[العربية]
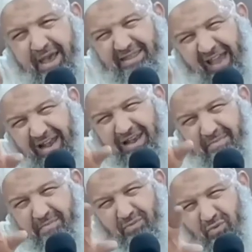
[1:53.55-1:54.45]

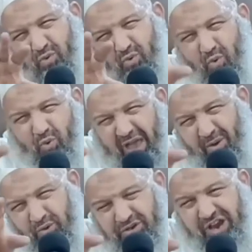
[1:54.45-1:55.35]
تعلم
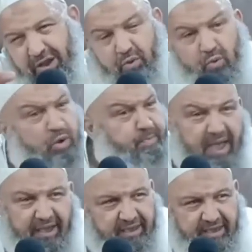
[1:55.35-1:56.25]
ونجحوا والباقي